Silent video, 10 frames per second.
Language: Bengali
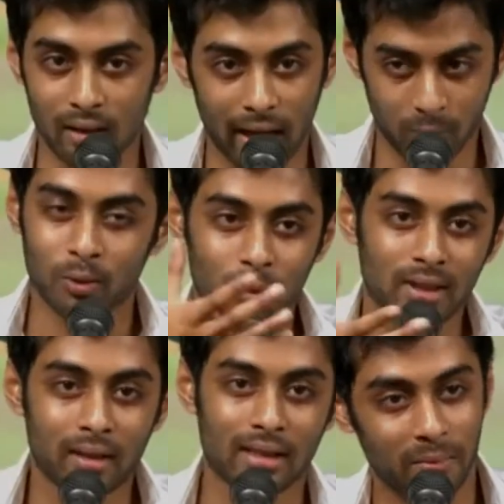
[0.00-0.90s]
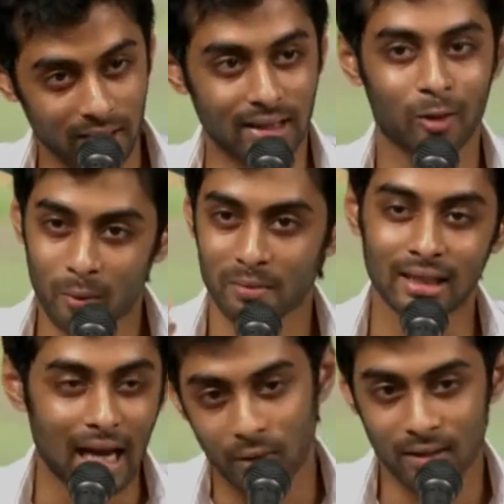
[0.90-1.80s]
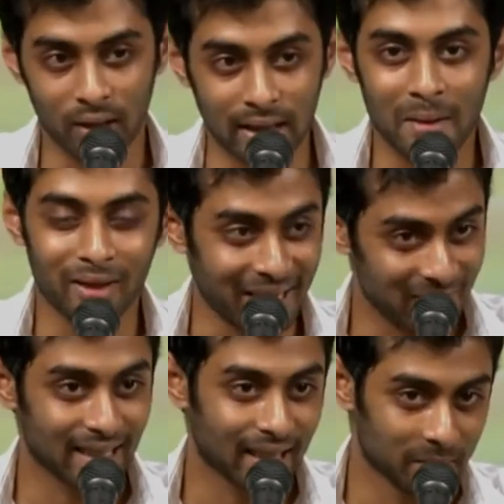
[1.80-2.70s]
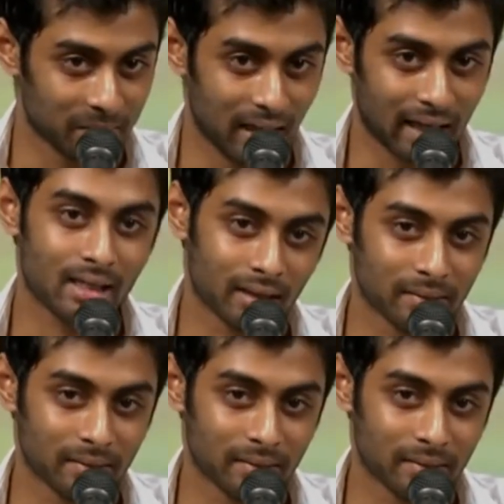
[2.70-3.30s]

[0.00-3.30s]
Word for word: সবকিছুই হারালো আল্লাহতা লার উপর